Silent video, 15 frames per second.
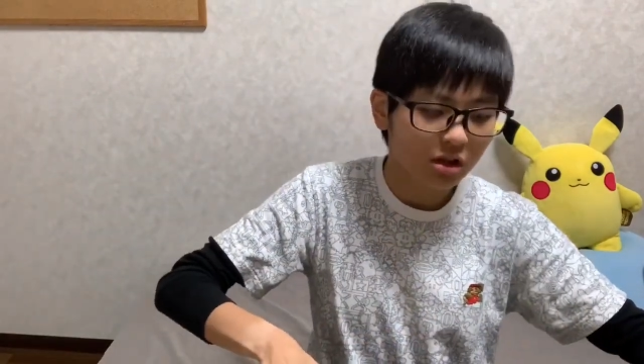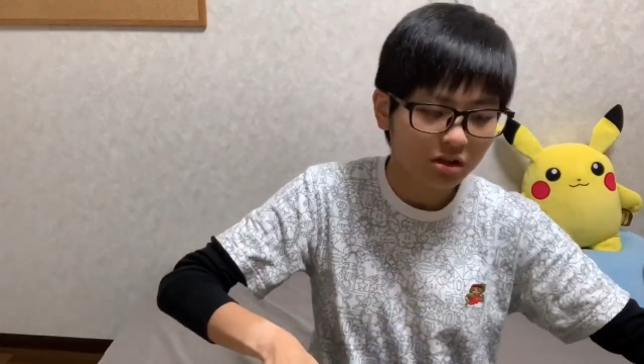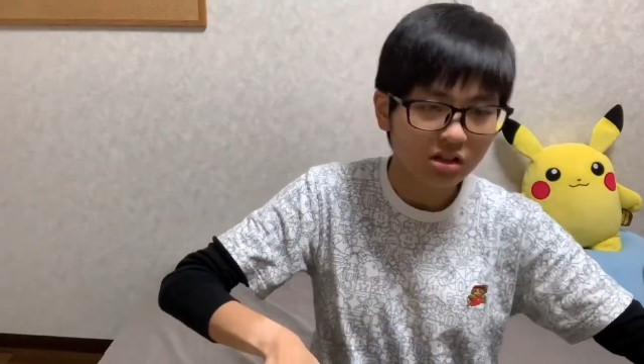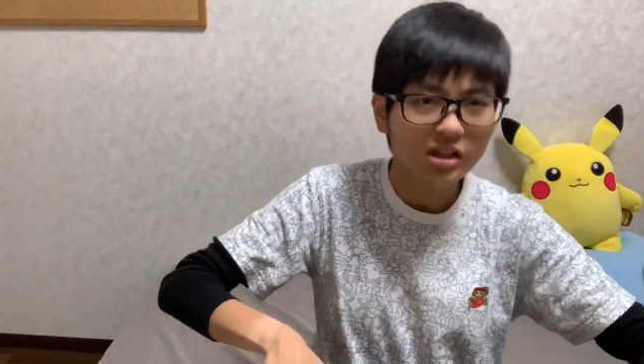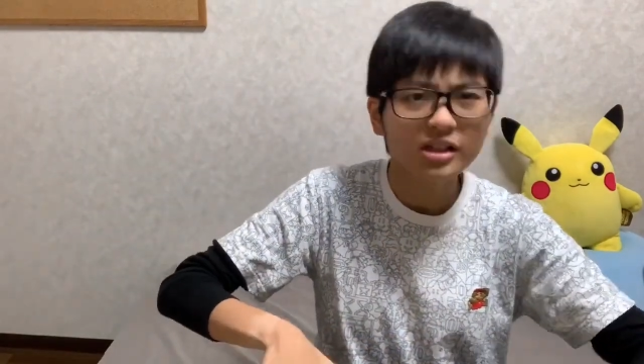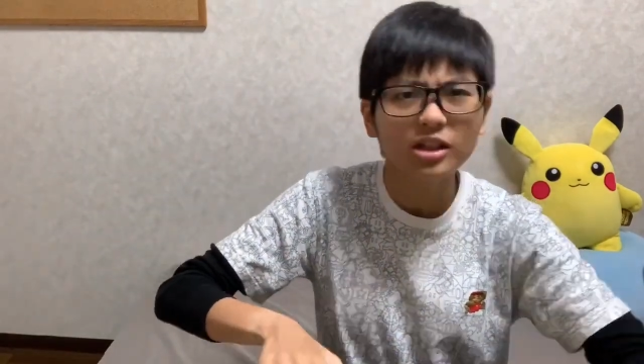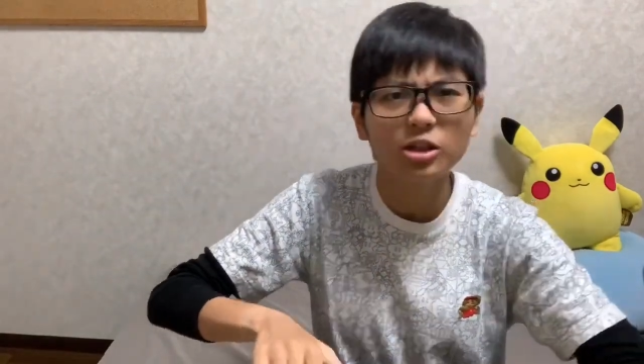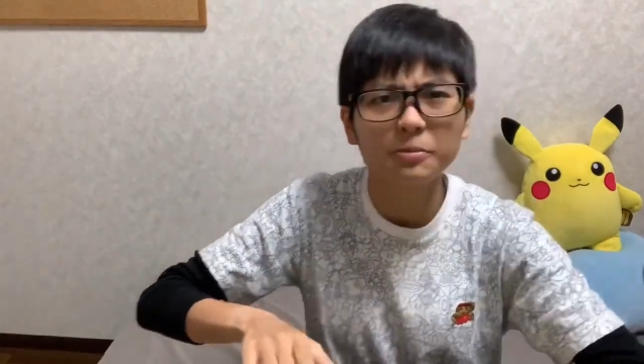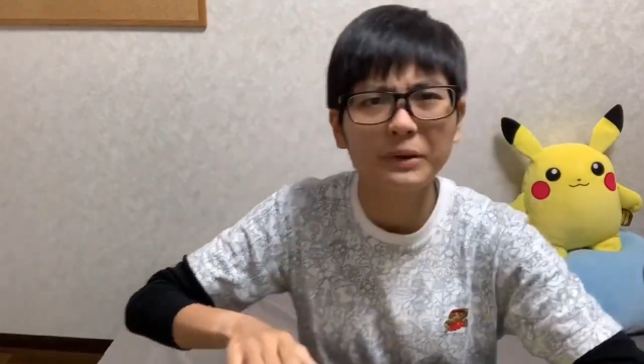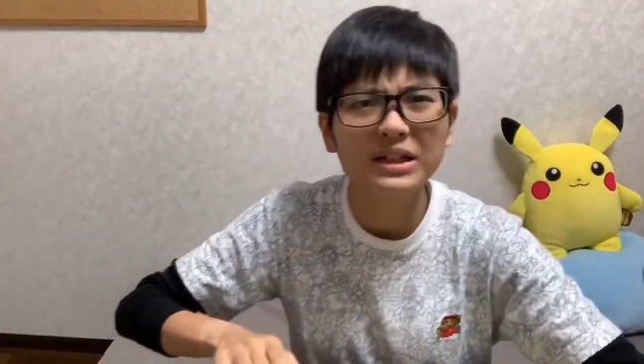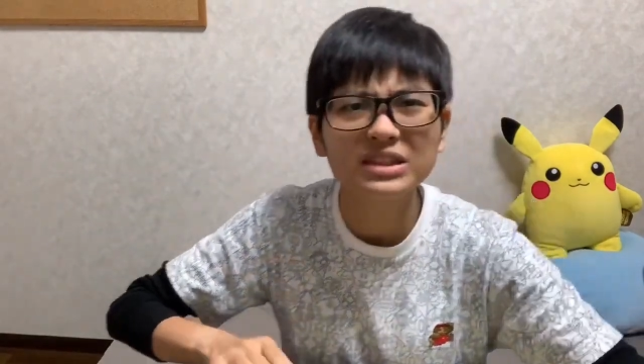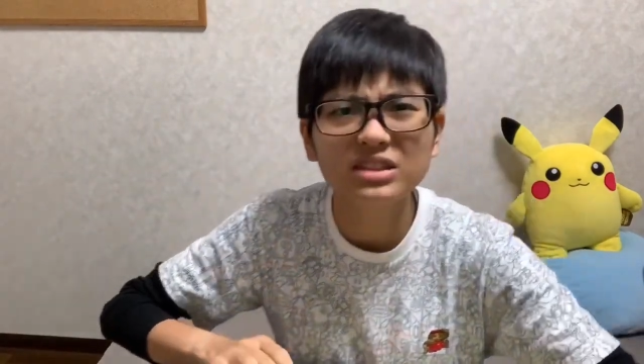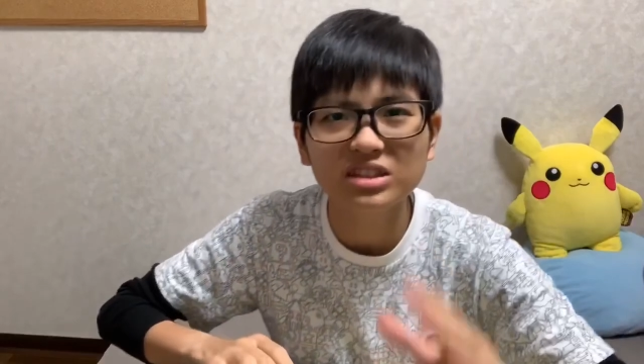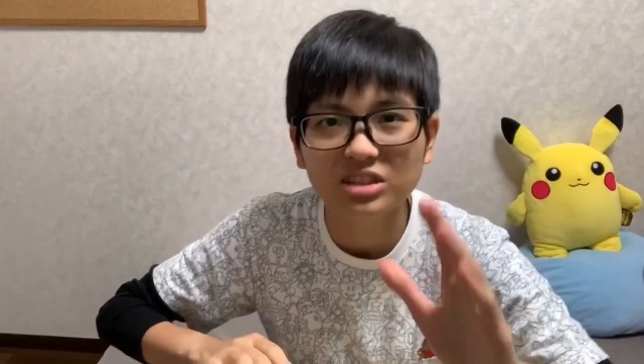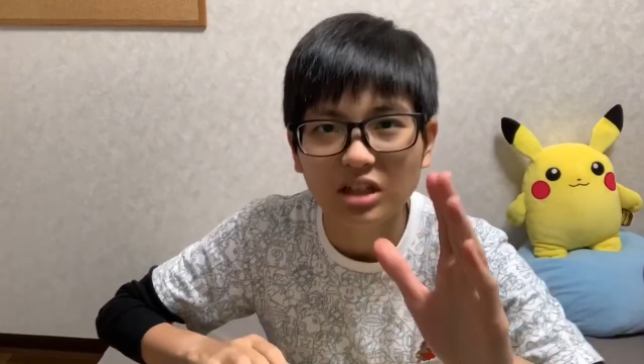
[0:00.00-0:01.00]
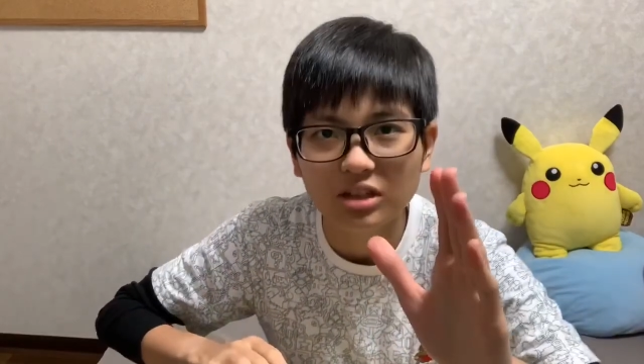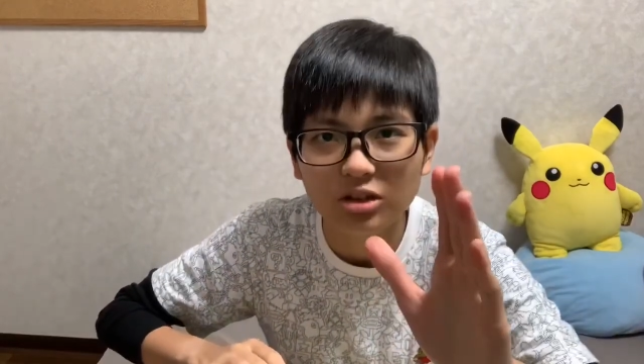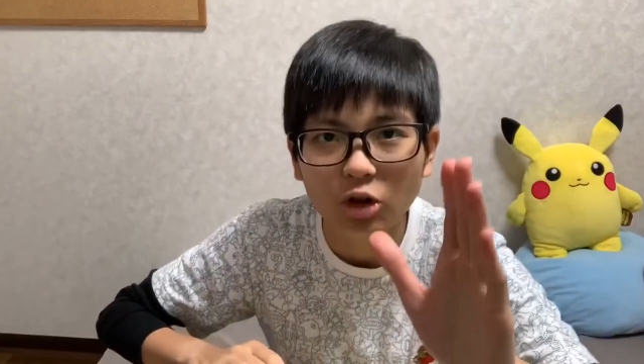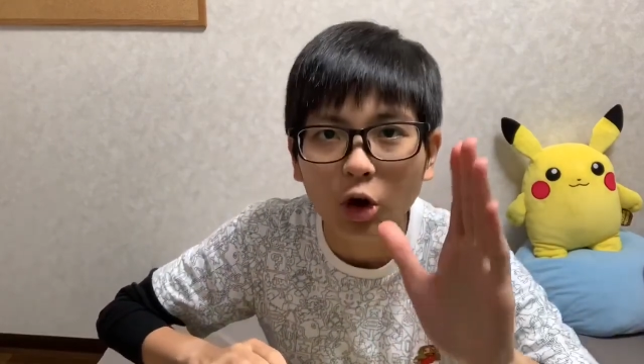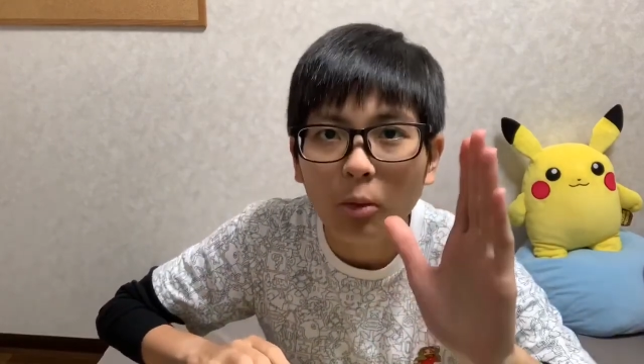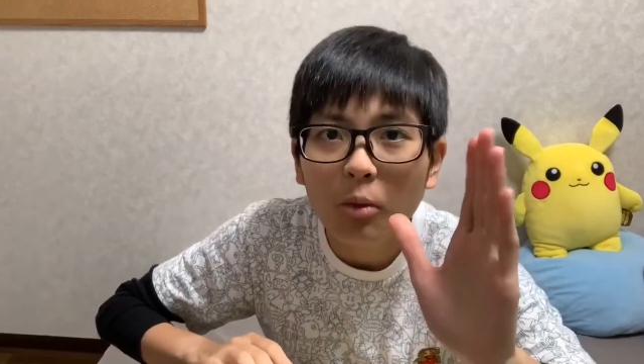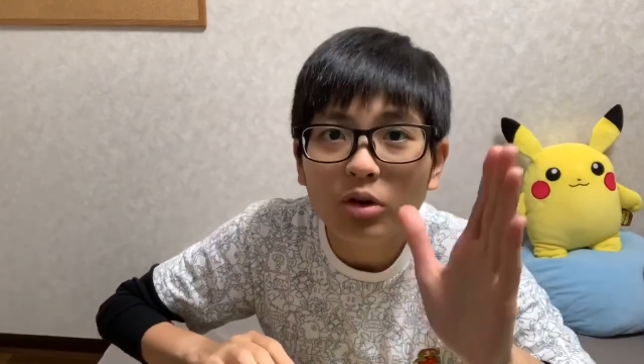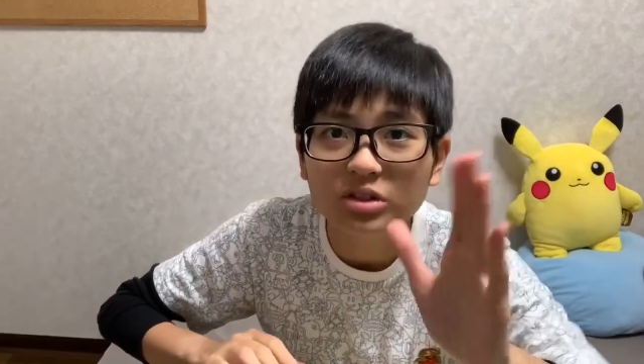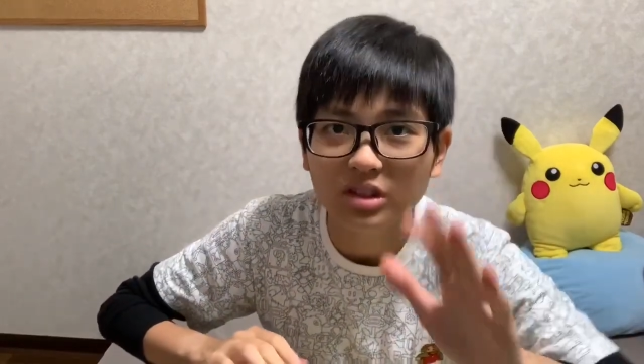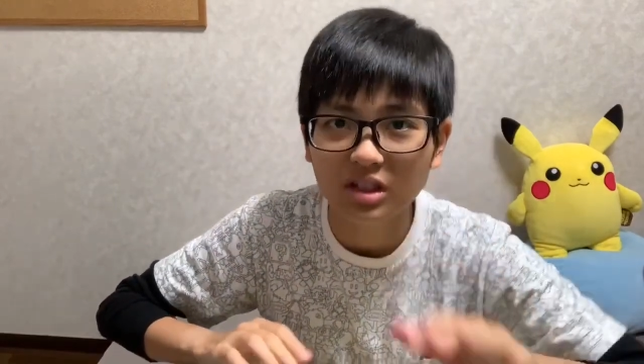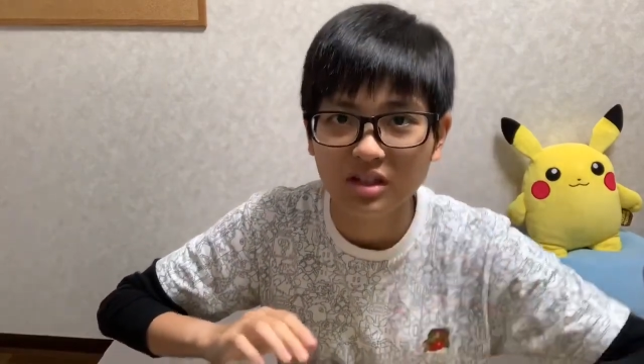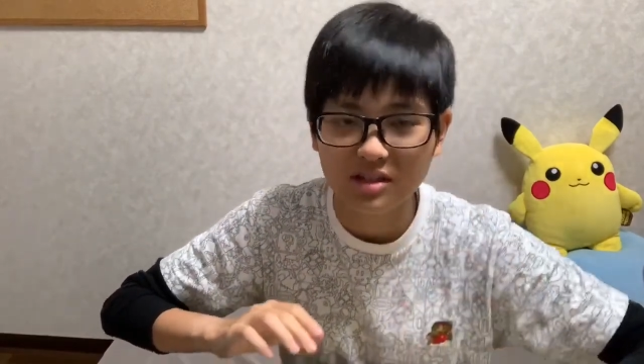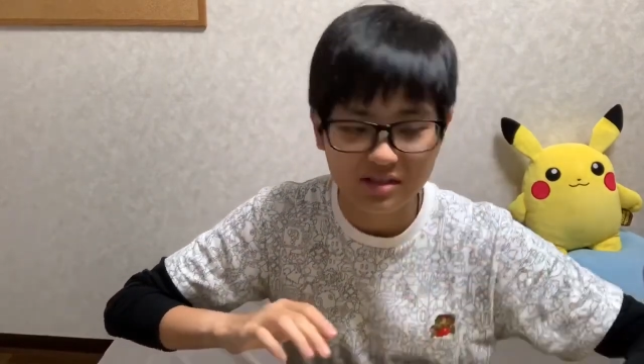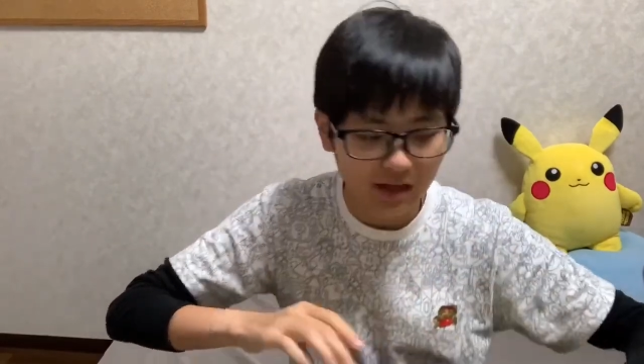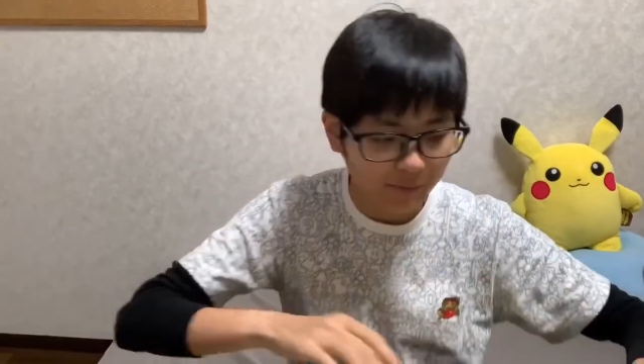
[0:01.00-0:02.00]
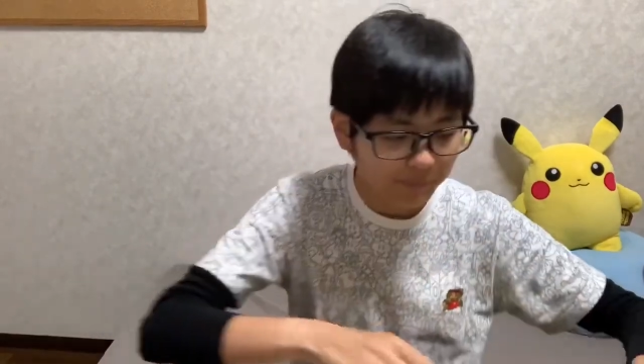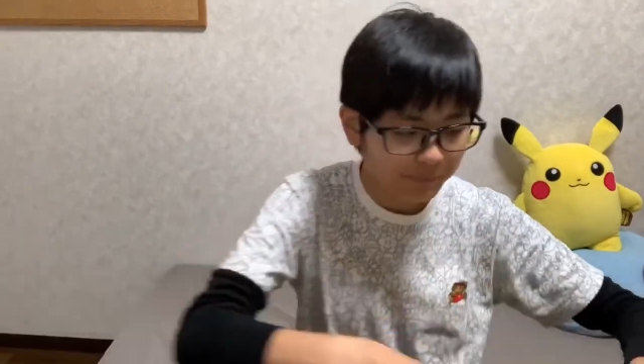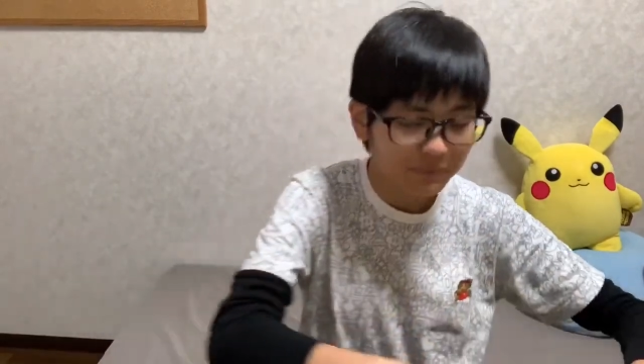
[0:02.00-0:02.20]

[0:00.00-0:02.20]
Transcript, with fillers: ただのパズルじゃんって思うじゃないですか。